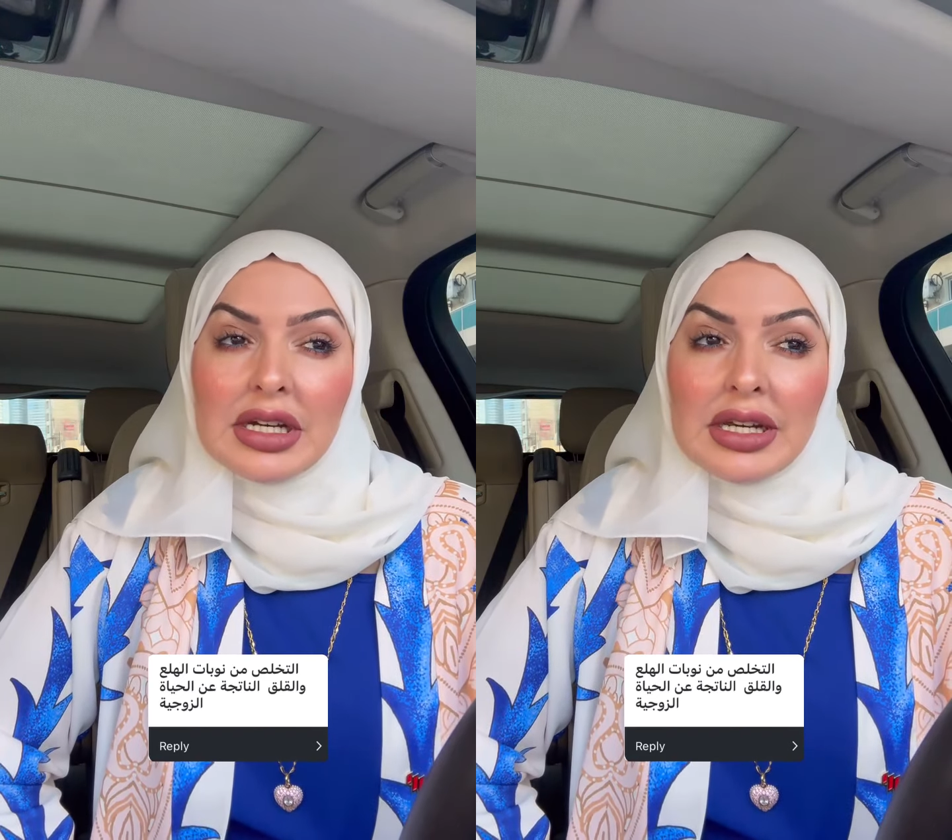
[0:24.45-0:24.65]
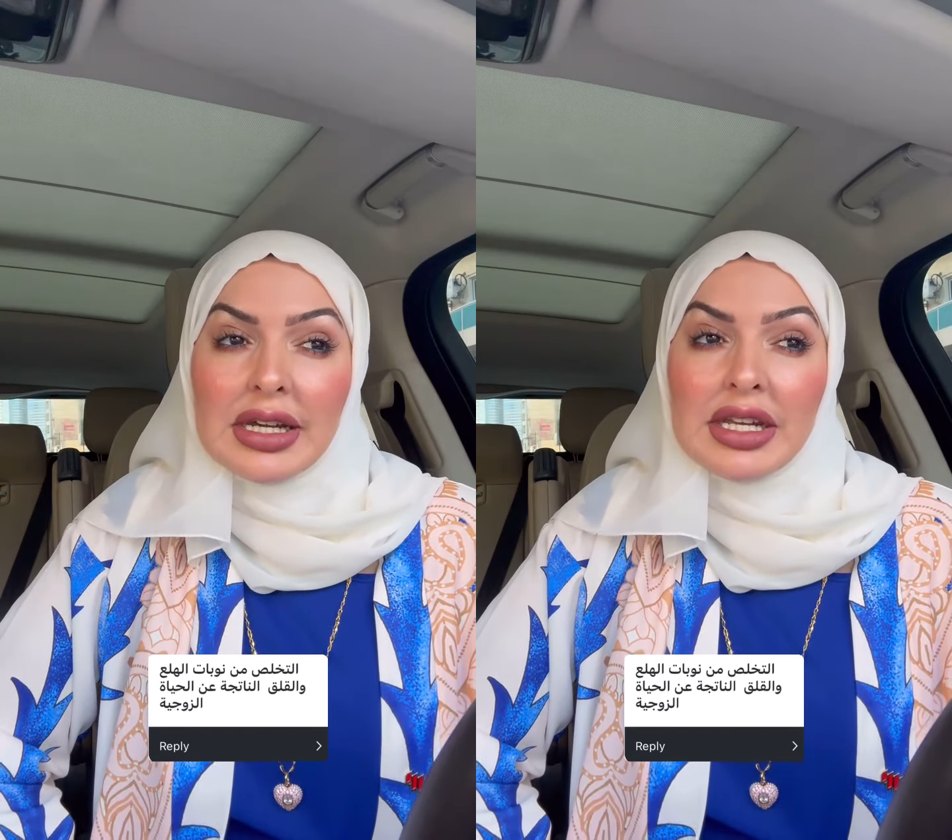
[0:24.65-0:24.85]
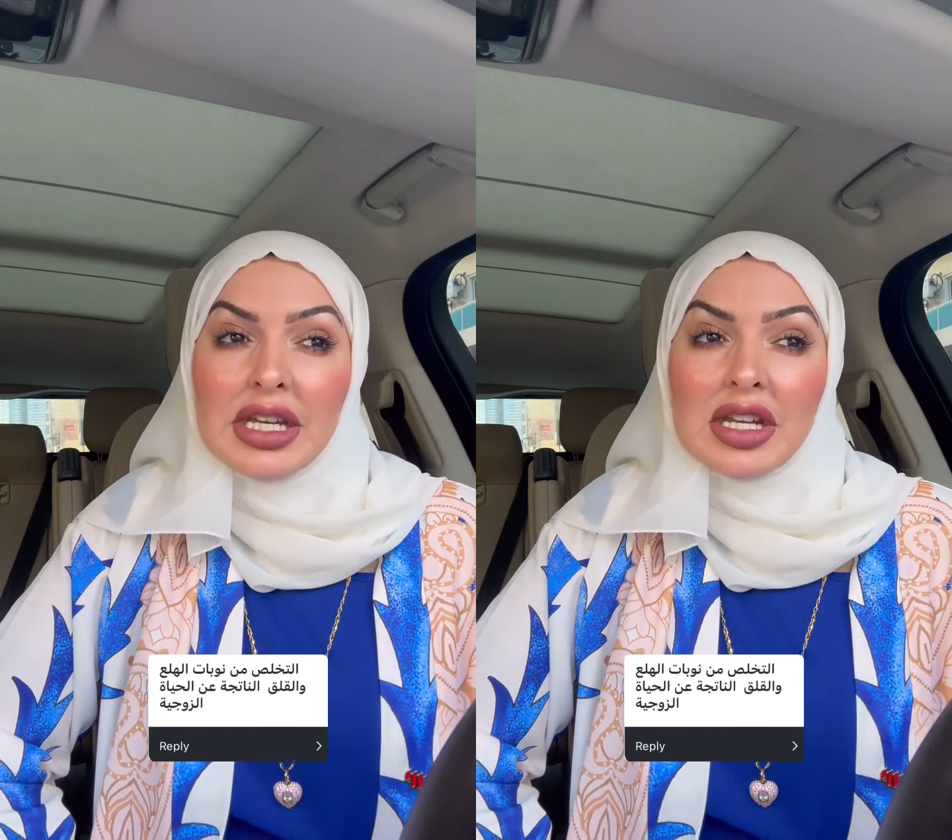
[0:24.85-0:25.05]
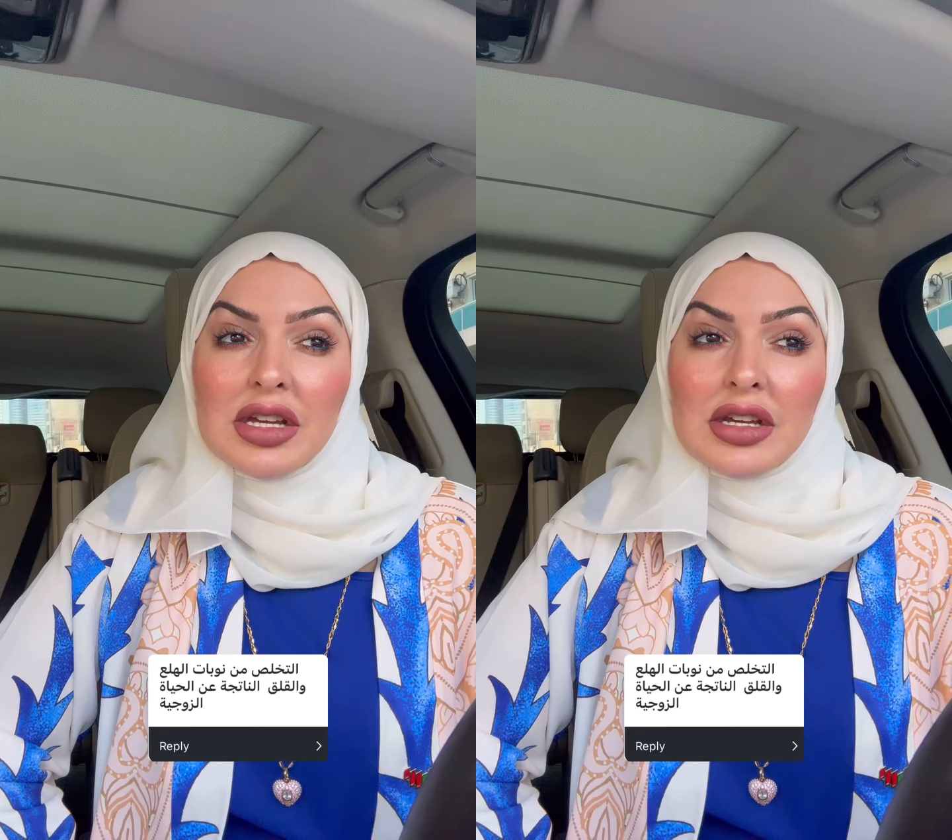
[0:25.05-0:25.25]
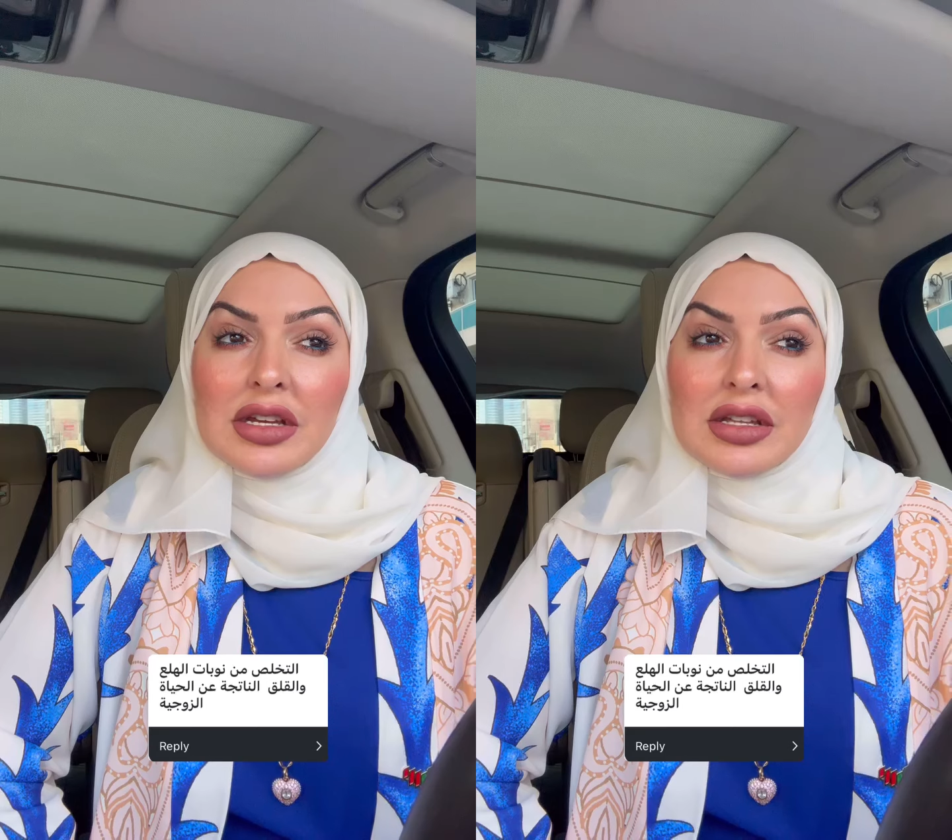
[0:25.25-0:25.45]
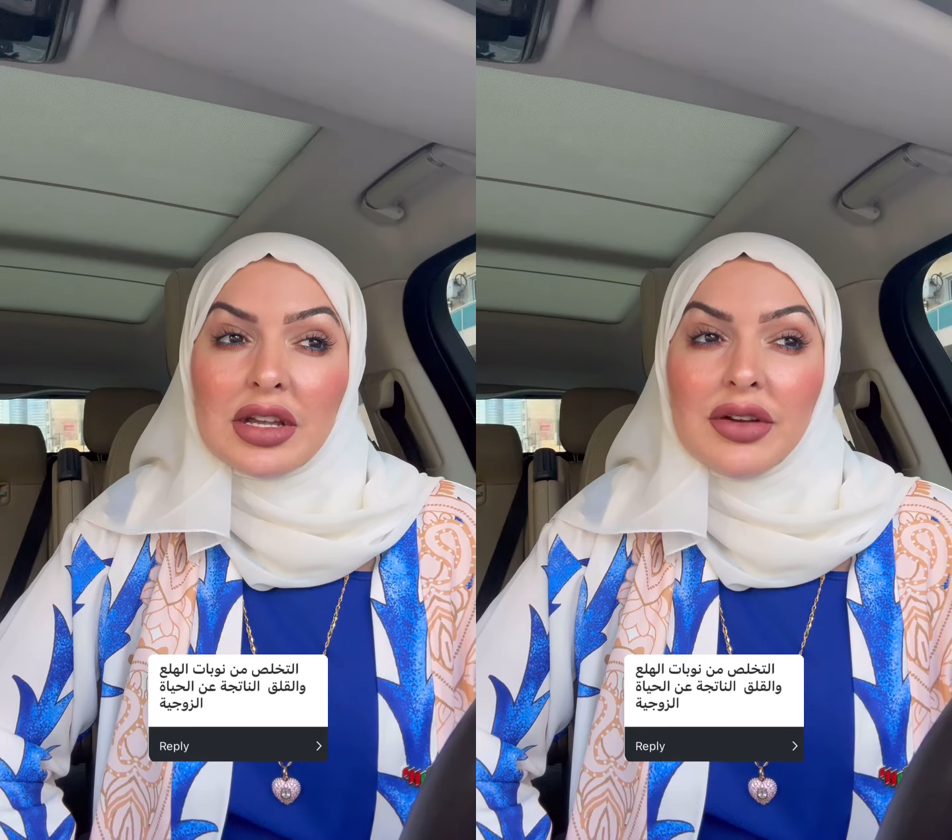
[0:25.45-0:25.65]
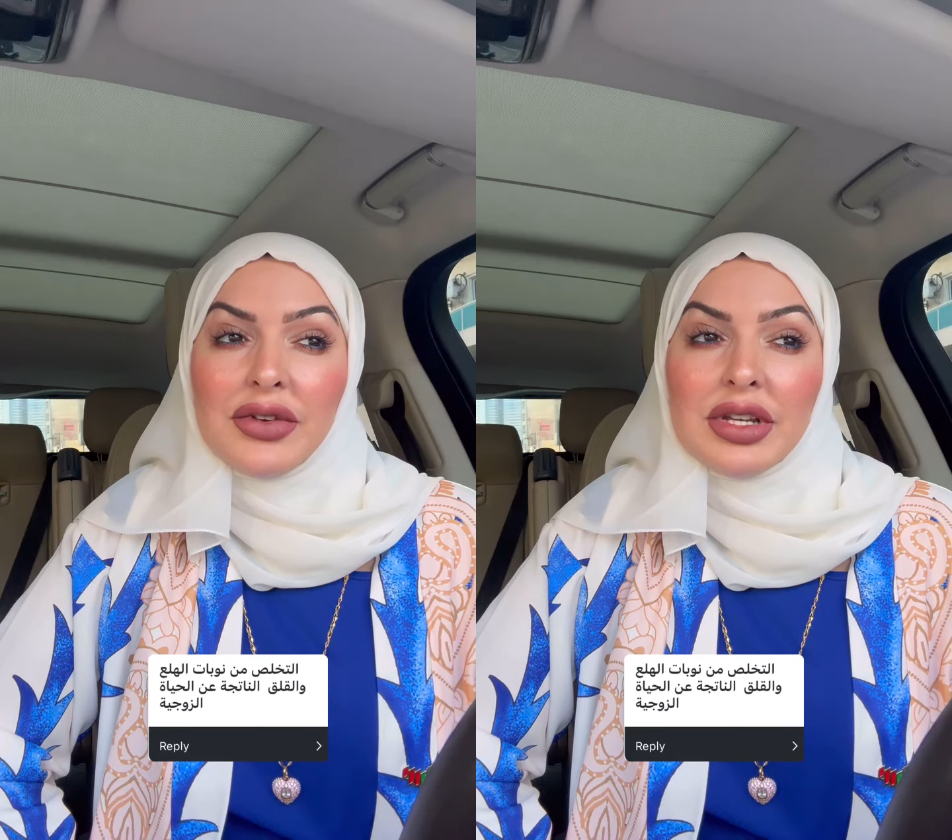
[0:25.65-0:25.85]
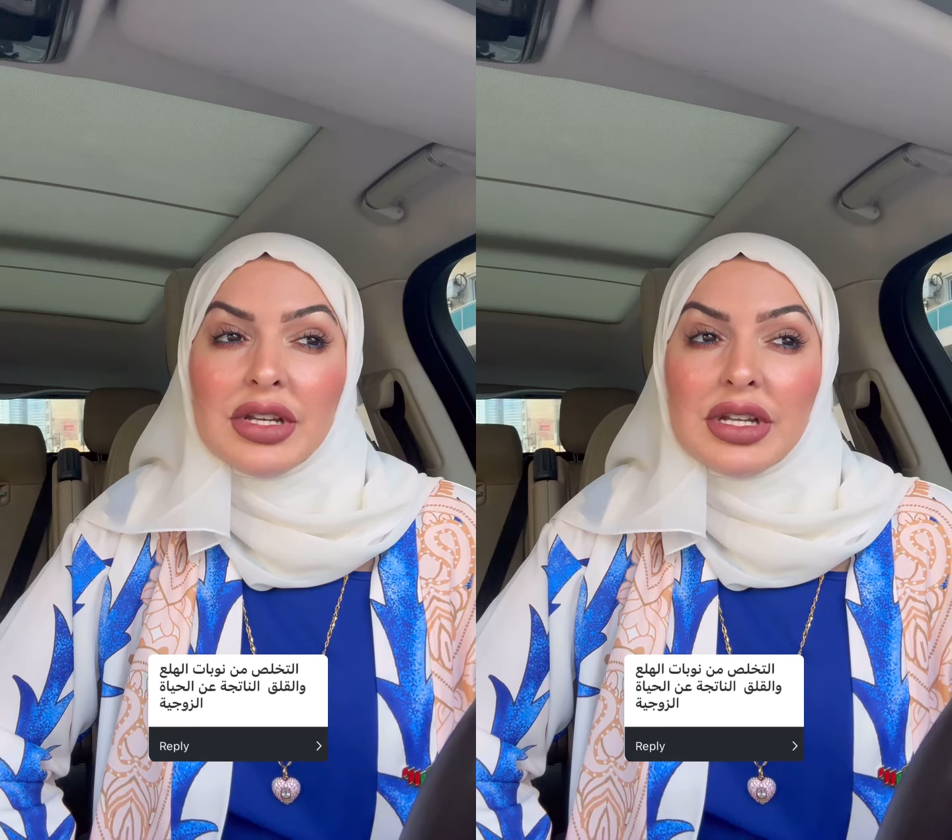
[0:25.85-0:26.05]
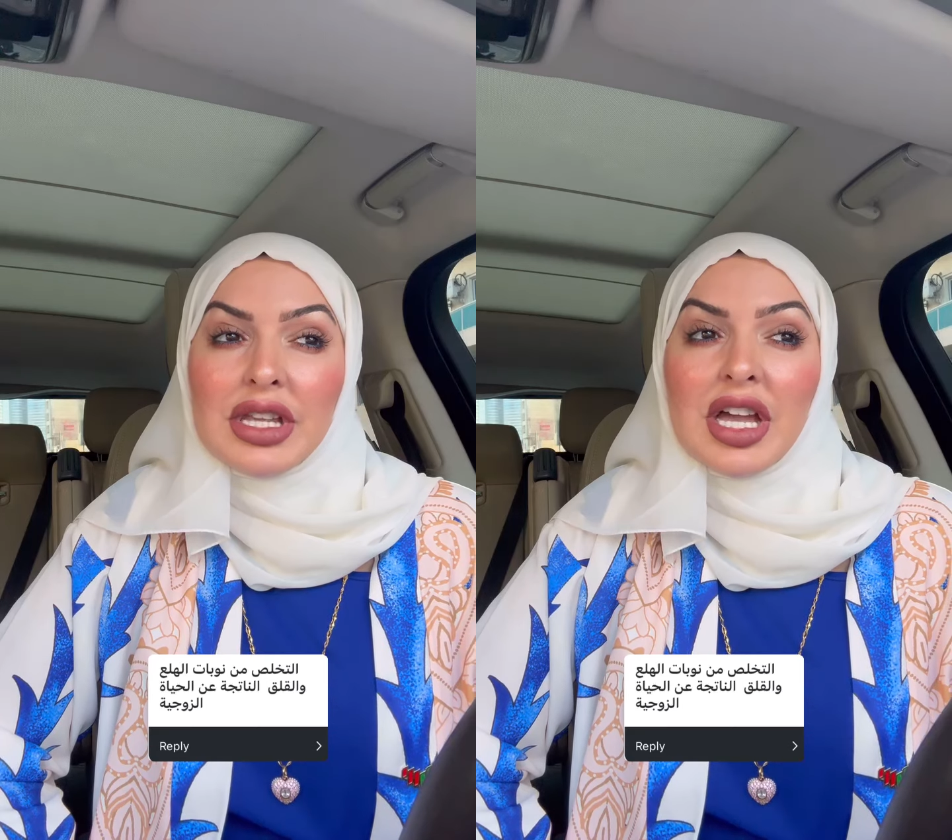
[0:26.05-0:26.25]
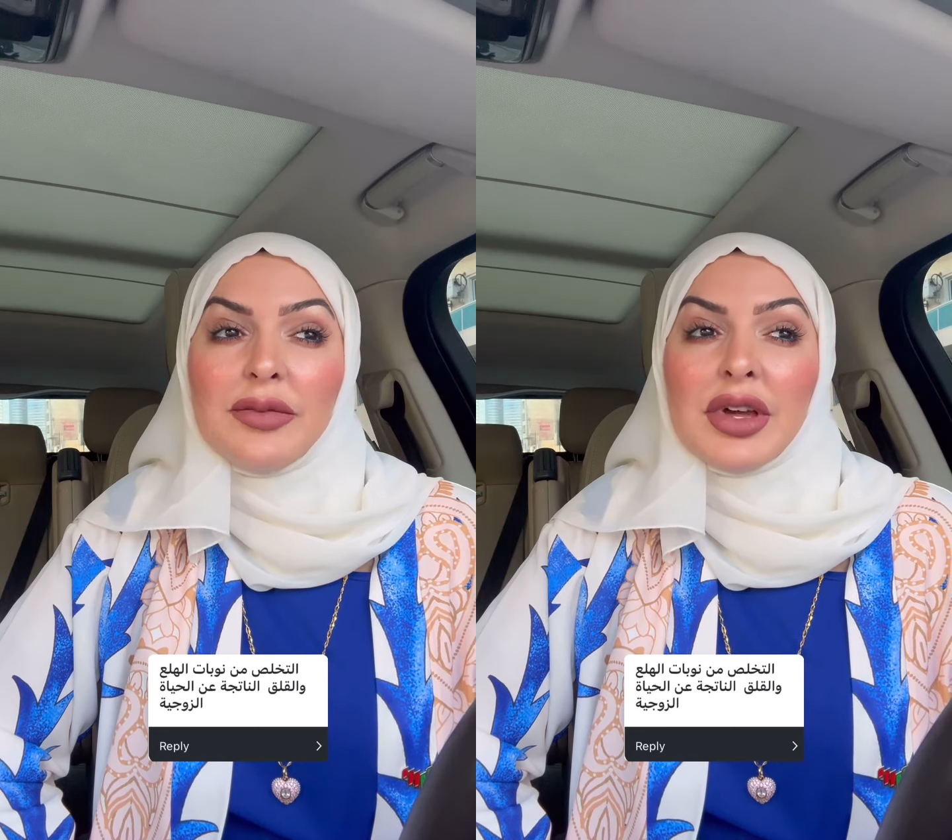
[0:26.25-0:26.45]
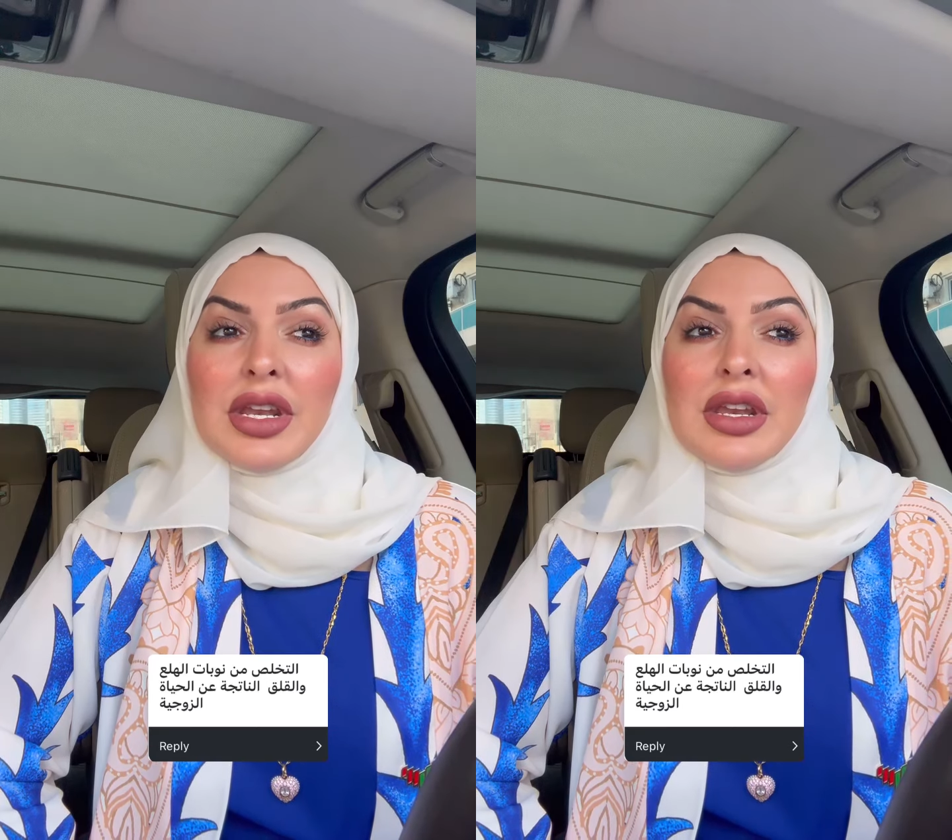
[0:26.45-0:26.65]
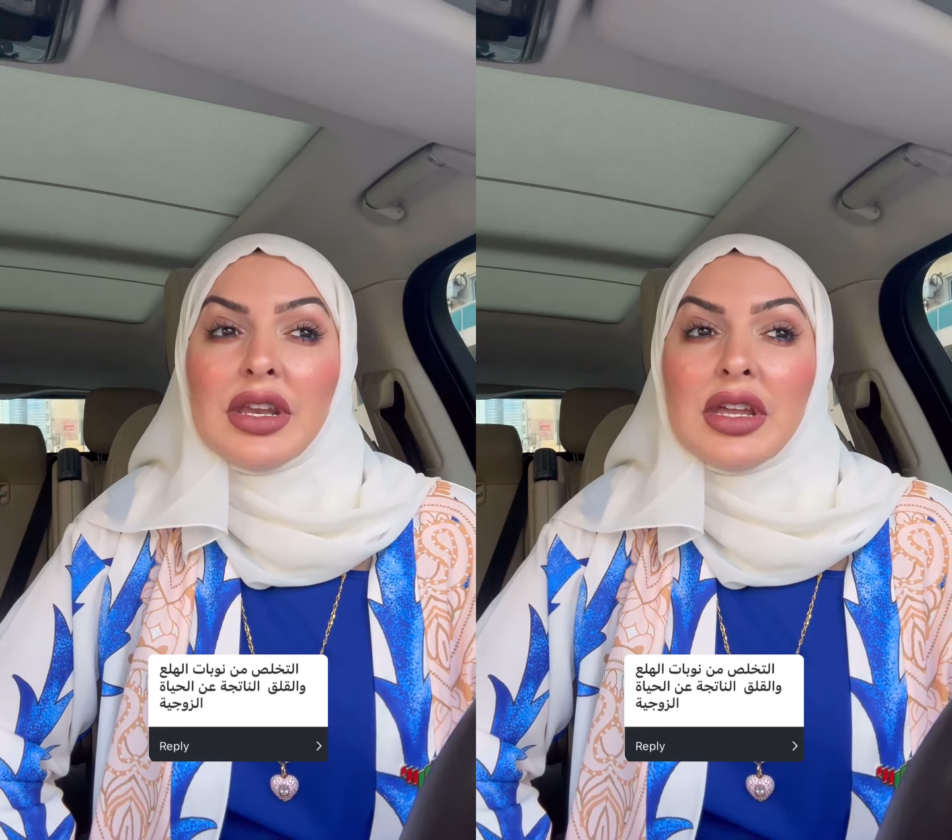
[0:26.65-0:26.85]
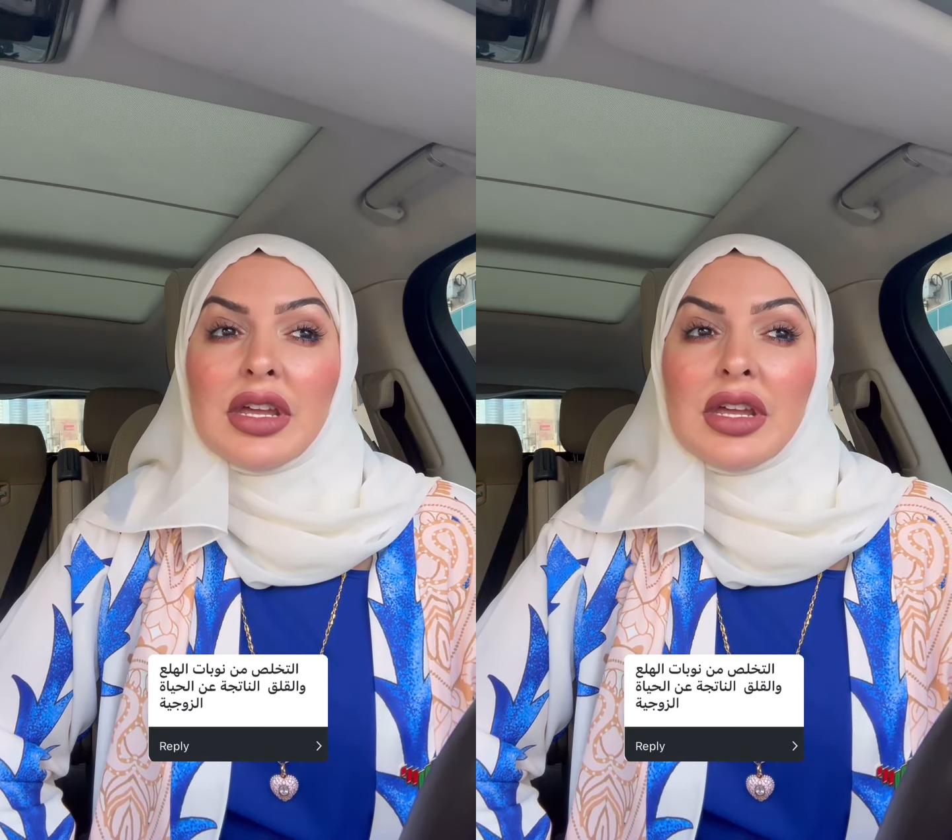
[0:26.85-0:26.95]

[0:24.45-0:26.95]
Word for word: لأن تخافين أنه دايما